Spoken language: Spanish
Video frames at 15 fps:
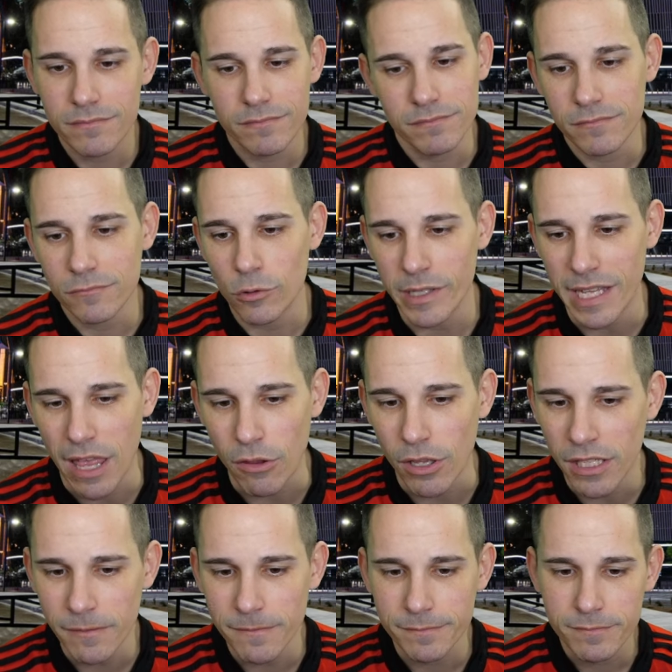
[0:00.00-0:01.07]
Cuidado,
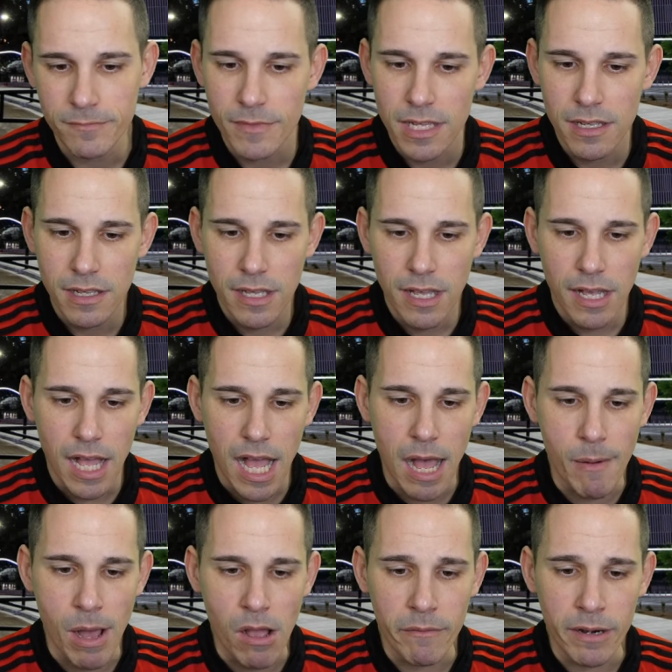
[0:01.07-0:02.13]
¿eh?
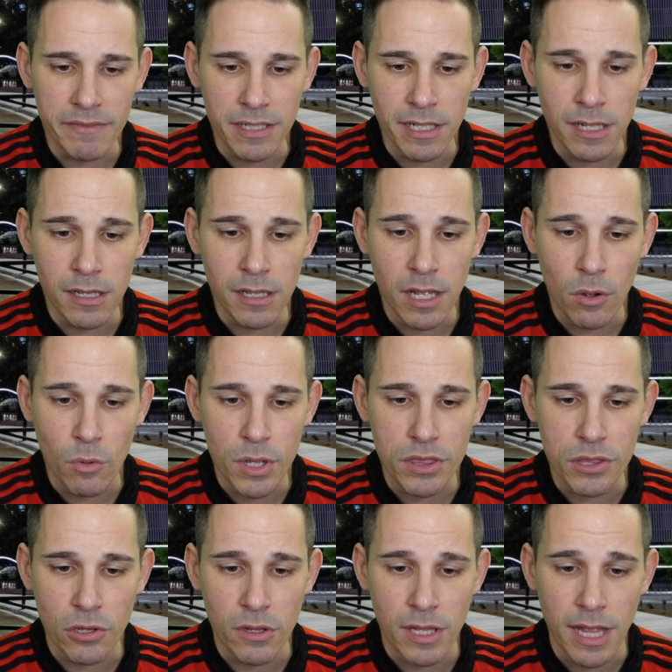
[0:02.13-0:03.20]
Abajo hablan del
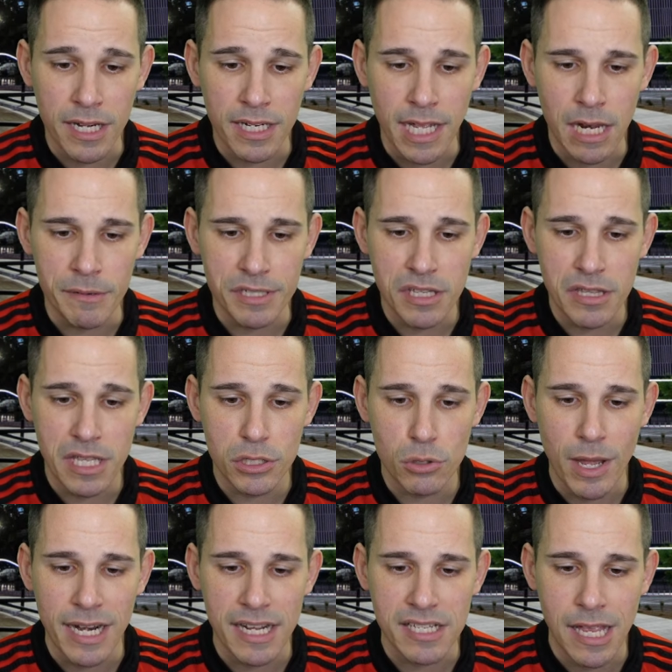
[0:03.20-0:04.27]
juicio de Dani Alves. Dice
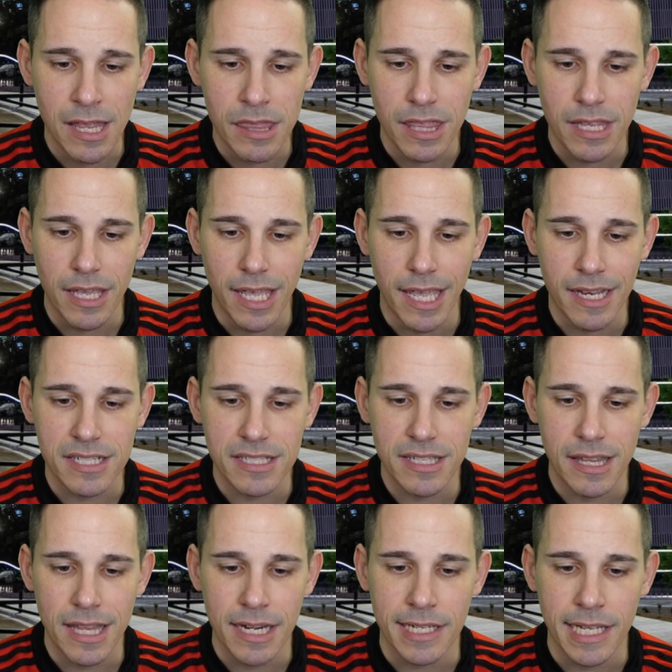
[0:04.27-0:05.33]
Joana Sanz, ex
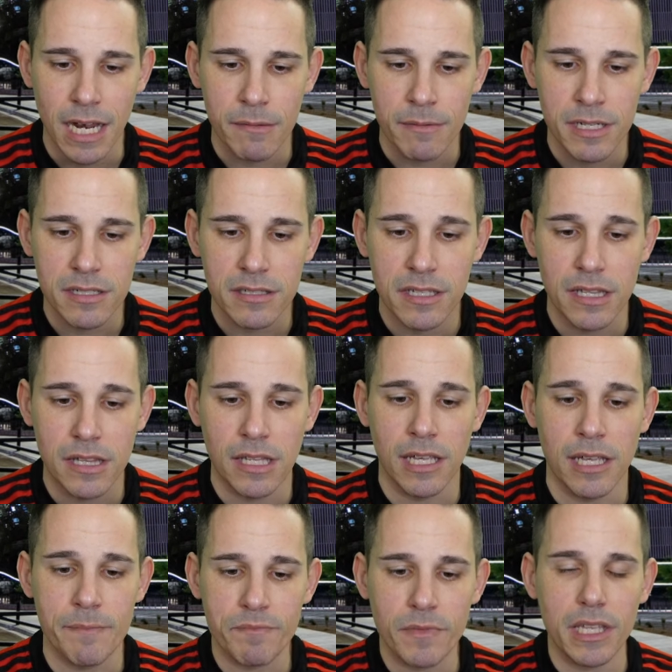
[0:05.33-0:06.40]
de Dani Alves,
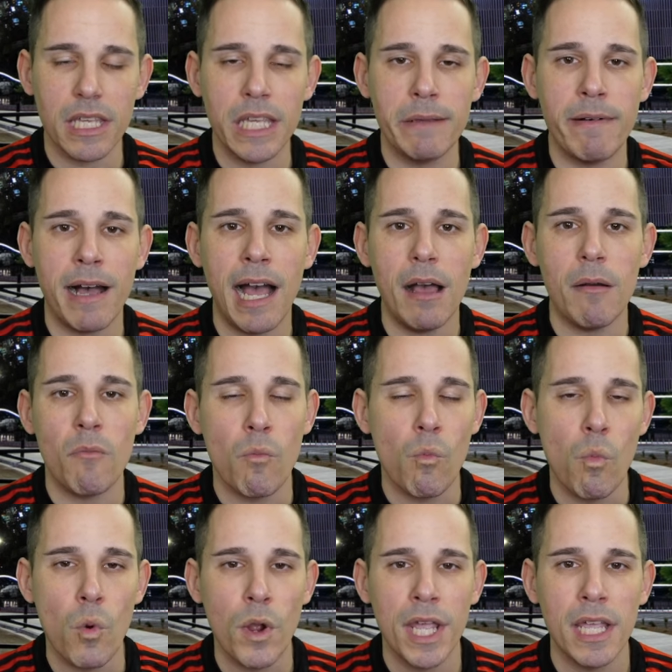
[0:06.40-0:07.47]
dice: iba
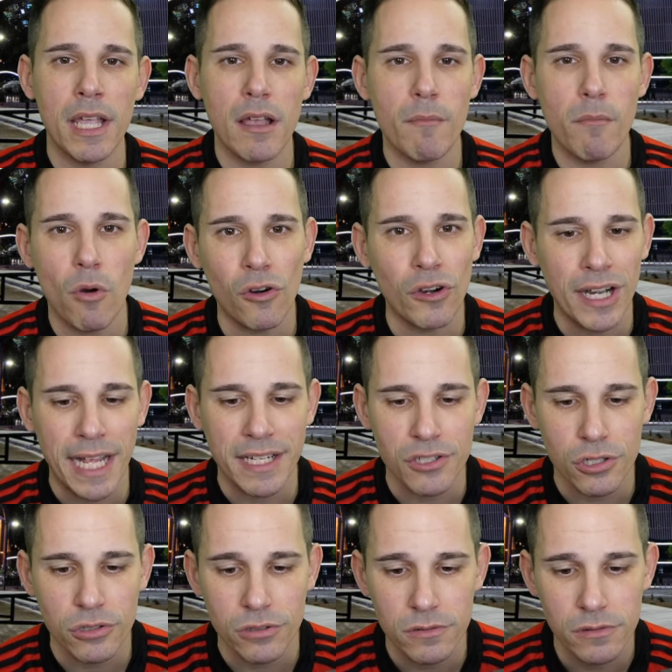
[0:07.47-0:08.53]
muy
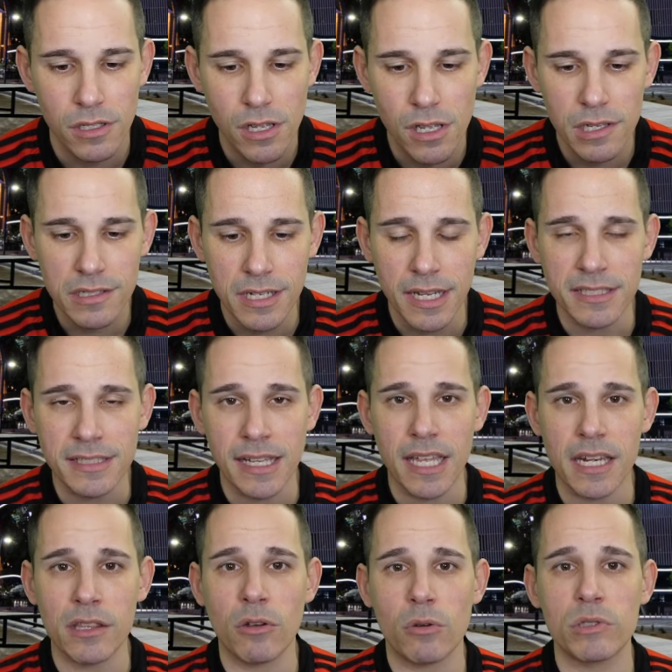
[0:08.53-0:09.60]
borracho. O sea, que están
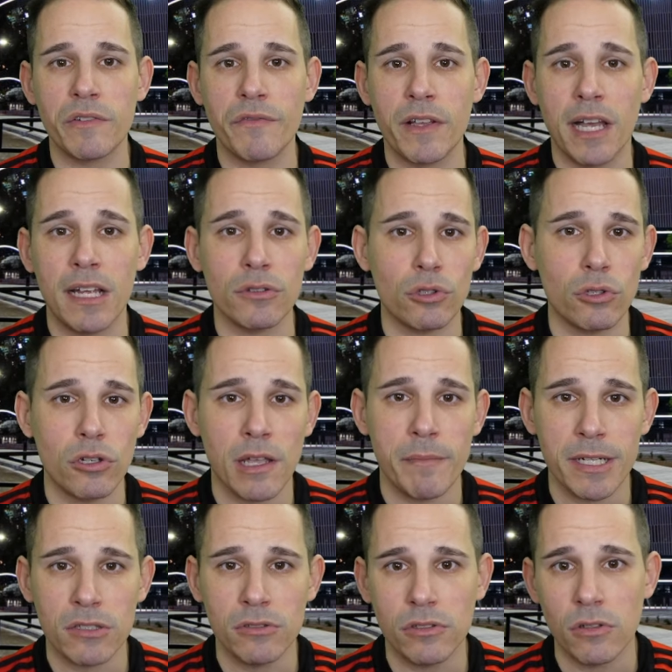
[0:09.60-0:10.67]
queriendo justificar todo lo que
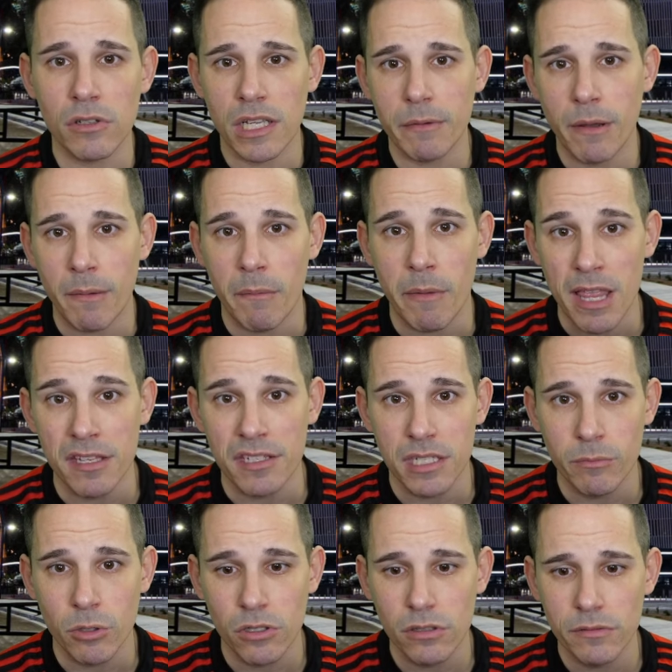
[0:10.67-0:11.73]
pasó con que iba
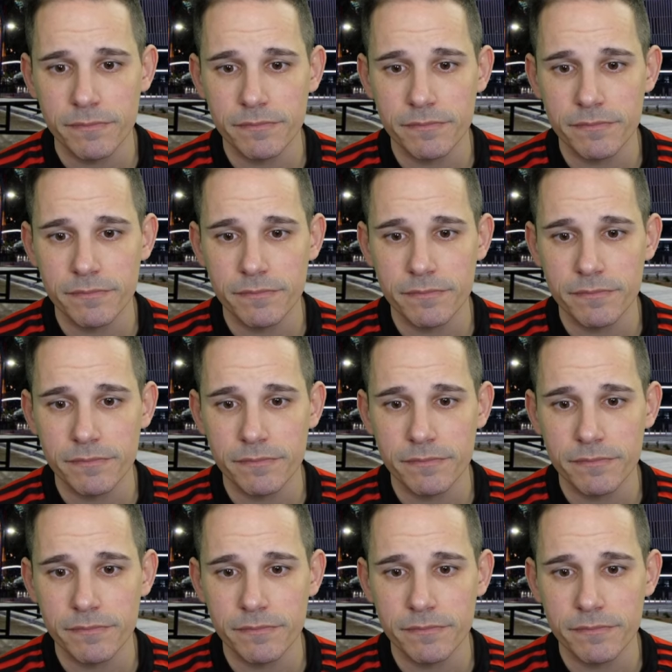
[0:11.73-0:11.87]
mamadísimo, ¿no?